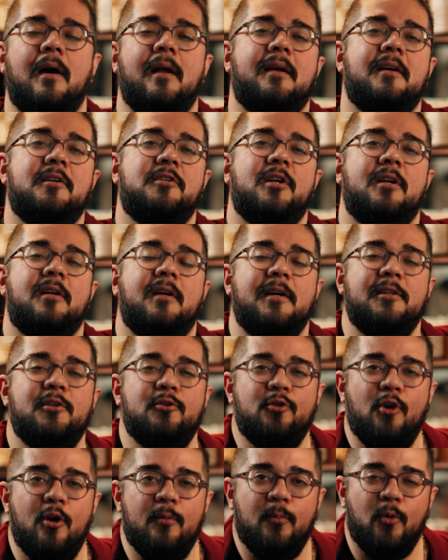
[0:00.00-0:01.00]
Arkadaşlar
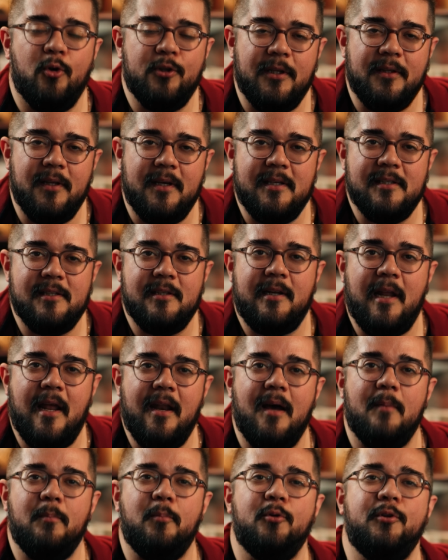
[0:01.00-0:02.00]
Kadıköy Moda'dayız,
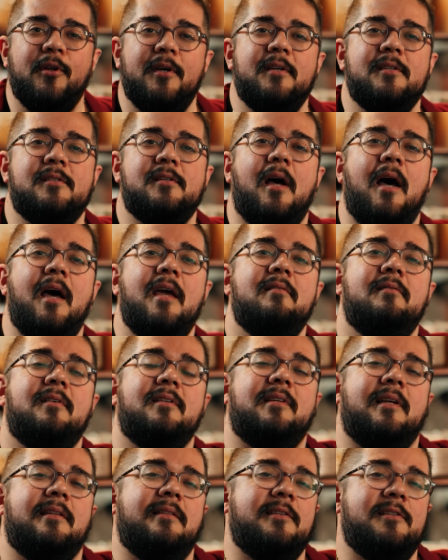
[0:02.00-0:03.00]
Lelabbo'dayız.
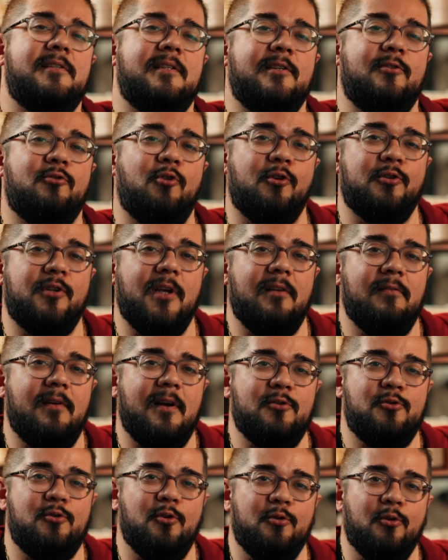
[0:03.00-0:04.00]
Ayva tatlısının kokteyl
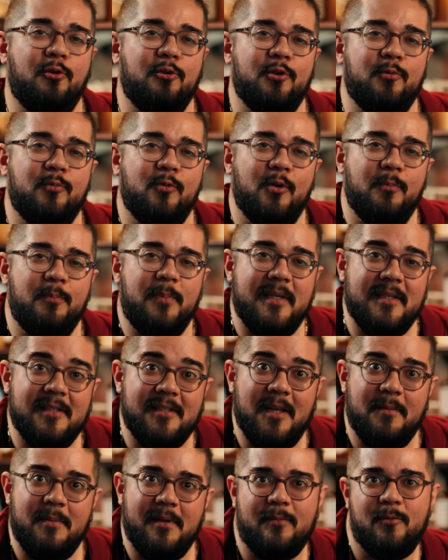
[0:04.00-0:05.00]
versiyonu olur mu?
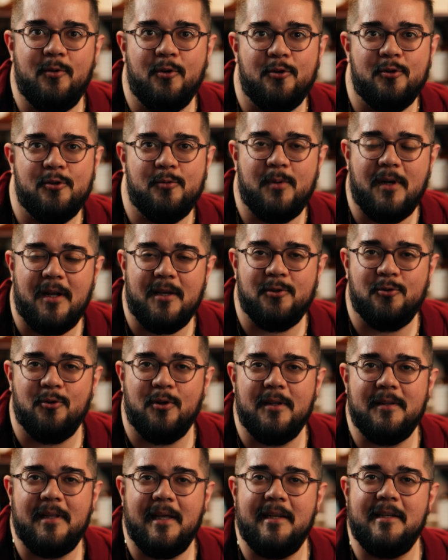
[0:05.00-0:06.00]
Biz de bilmiyoruz. Biraz
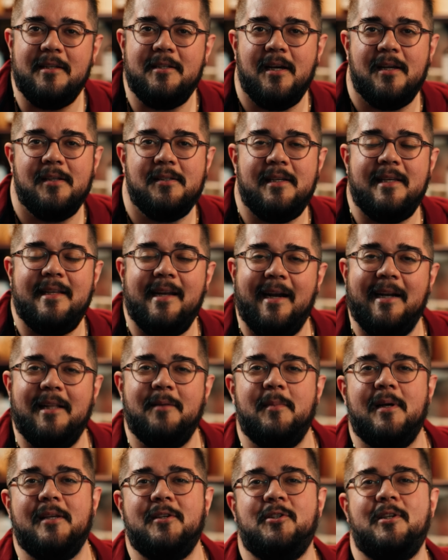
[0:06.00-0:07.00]
sonra deneyeceğiz.
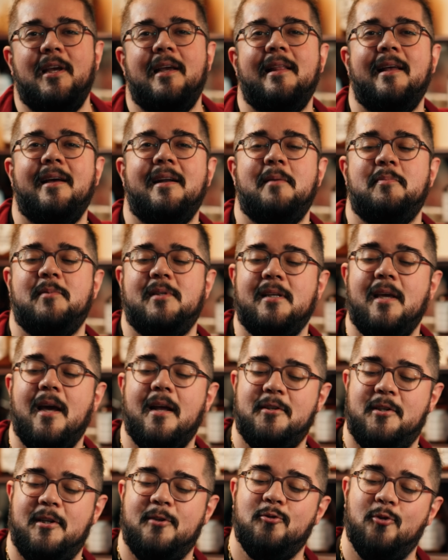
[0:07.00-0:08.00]
İnanılmaz şeyler. Hepsi
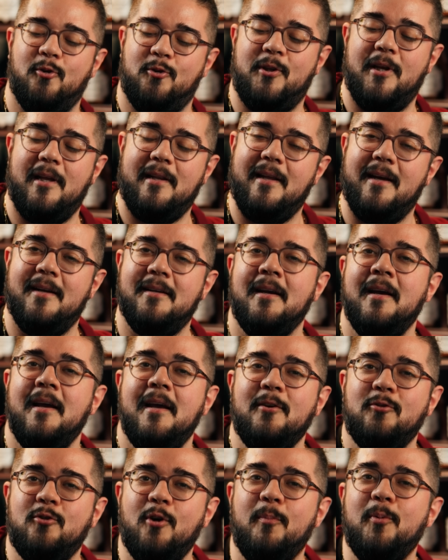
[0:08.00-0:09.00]
gerçek kokteyller. Hı.
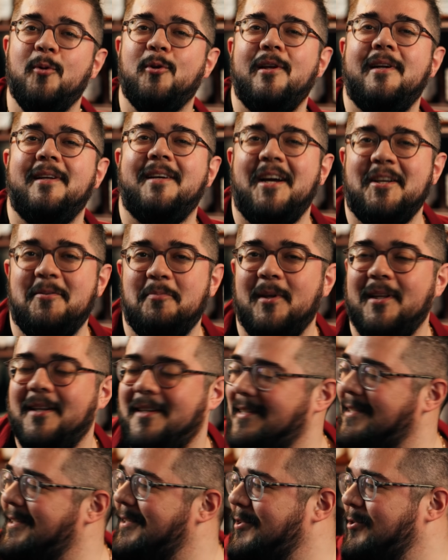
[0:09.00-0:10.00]
Köpükleri kaçmadan
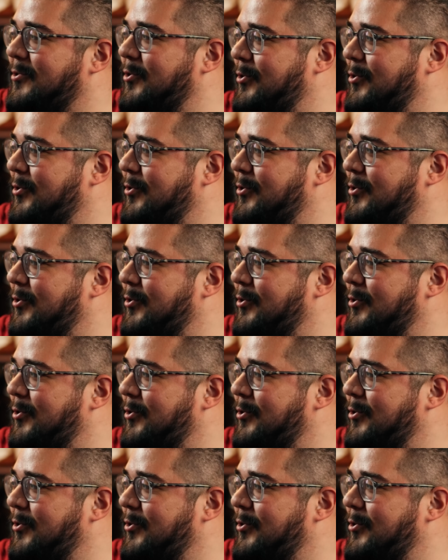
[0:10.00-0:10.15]
hızlıca